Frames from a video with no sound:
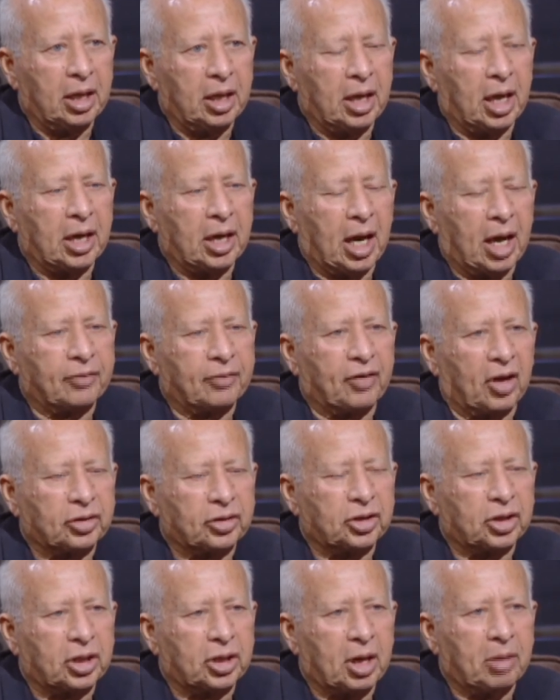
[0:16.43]
يعني عارف
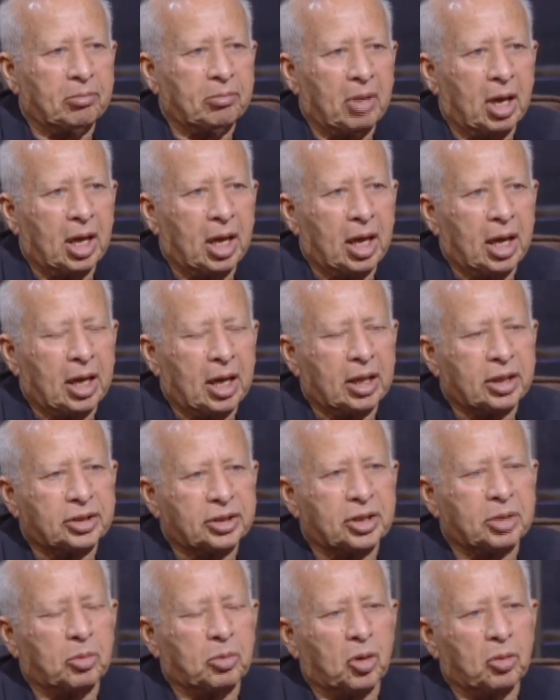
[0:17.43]
حضرتك لما
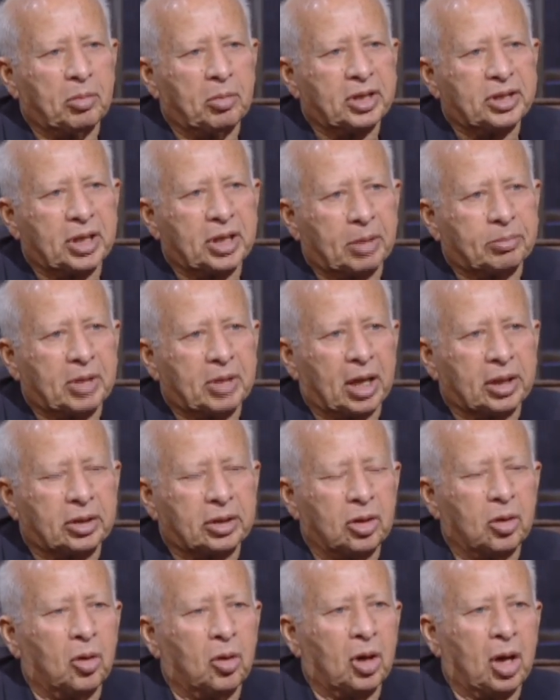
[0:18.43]
سمعوا المزيكا بتاعت
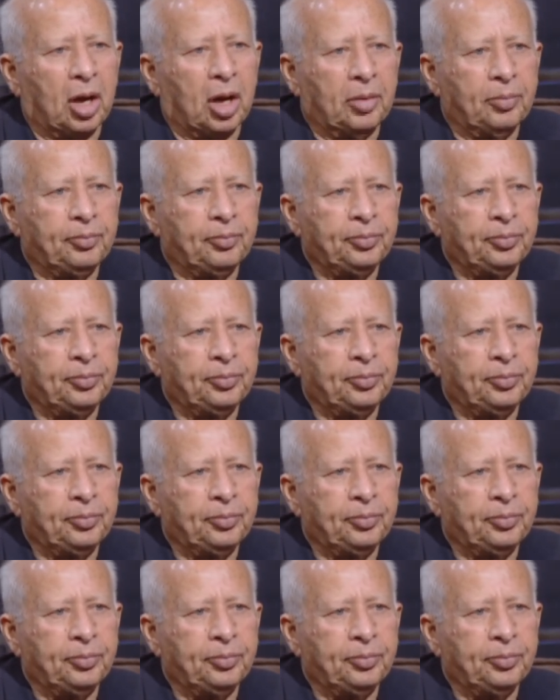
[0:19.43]
لونجا